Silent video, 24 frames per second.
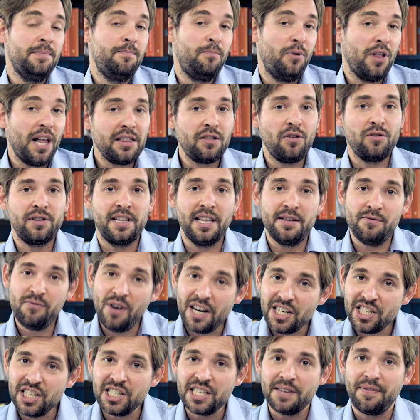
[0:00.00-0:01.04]
Ponadto ten
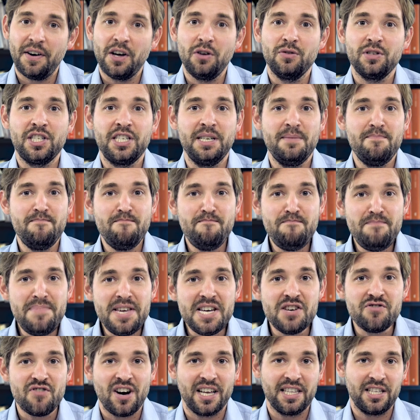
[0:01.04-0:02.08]
właśnie trwający
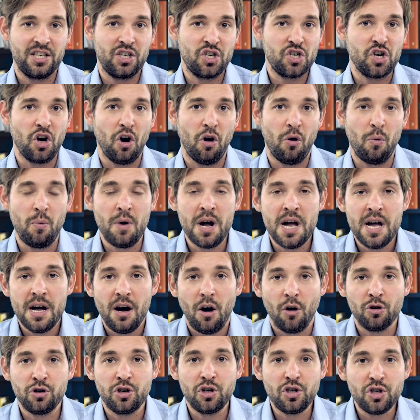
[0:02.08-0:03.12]
Migrant Show
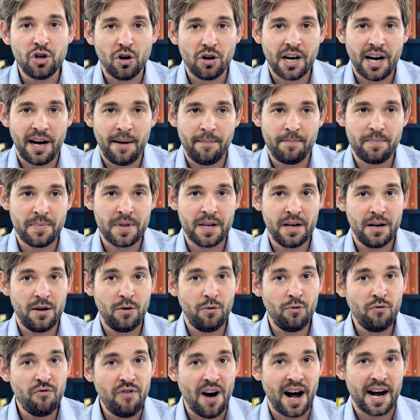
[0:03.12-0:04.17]
odciąga
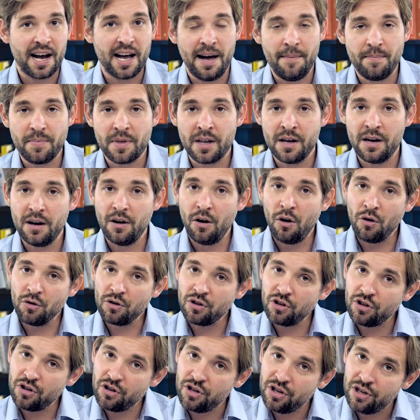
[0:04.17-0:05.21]
uwagę od
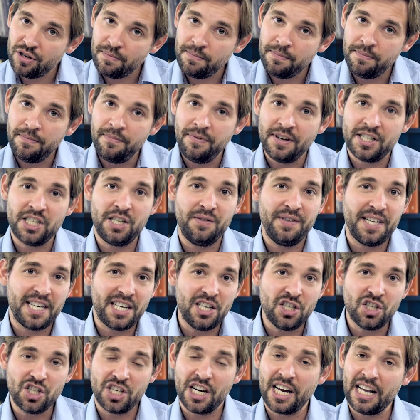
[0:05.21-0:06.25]
y, właściwie
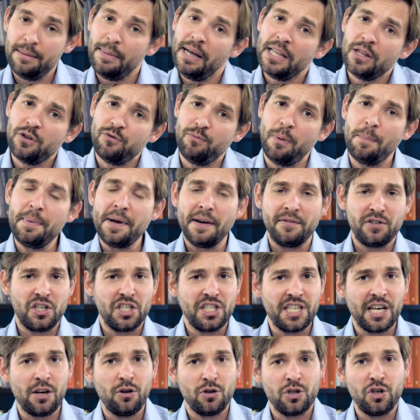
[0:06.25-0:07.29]
takich trzech elementów. Po pierwsze,
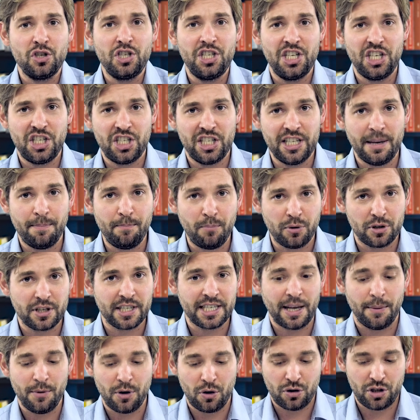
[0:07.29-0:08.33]
tego, co dzieje się na
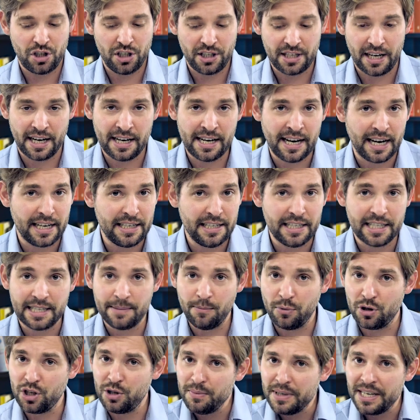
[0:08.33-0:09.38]
pozostałych odcinkach granicy,
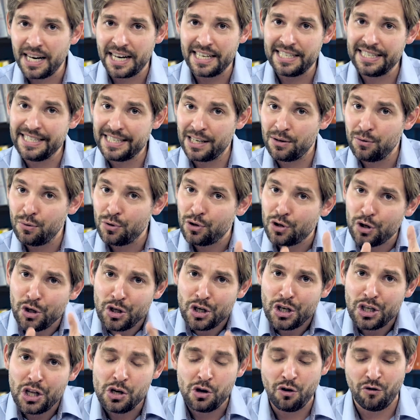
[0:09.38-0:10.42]
bo ci migranci znajdują się
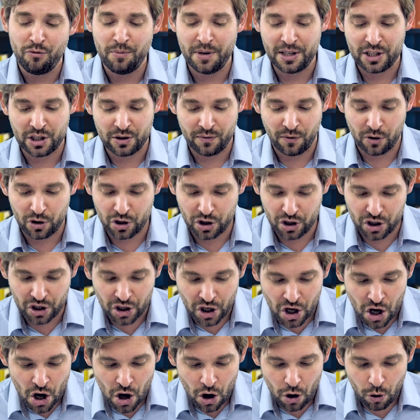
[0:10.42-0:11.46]
nie tylko w
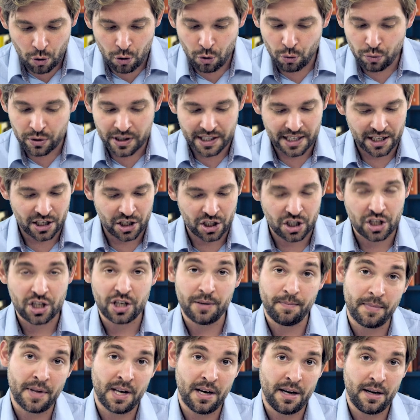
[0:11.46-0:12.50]
miejscowości
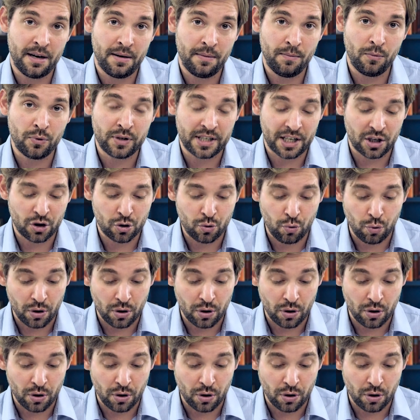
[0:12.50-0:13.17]
Usnaż, Usnaż y,